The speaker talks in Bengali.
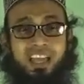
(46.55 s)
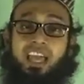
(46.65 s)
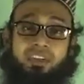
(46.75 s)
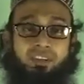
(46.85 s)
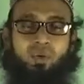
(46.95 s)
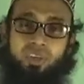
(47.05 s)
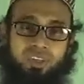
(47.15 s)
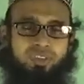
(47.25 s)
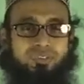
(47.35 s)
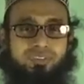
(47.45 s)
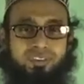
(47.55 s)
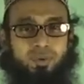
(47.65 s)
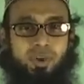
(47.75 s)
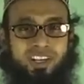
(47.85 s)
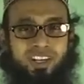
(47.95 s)
হ্যাঁ ওই
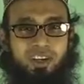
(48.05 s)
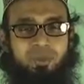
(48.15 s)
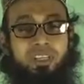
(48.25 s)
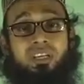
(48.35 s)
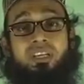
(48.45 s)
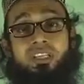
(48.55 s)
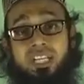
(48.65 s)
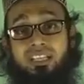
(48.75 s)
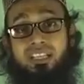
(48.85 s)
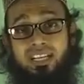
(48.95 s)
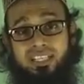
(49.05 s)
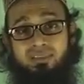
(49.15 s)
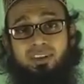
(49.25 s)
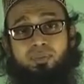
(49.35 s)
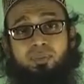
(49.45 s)
উপকারটা হবে সাথে কাঁচা
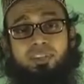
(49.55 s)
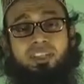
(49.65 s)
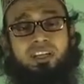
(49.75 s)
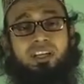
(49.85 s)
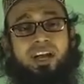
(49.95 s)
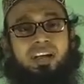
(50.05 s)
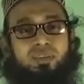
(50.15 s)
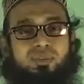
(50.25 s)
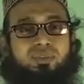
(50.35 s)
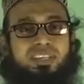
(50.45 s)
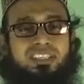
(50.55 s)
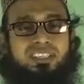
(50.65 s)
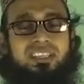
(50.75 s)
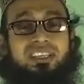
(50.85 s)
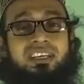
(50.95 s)
ছোলার মধ্যে আরও কিছু আছে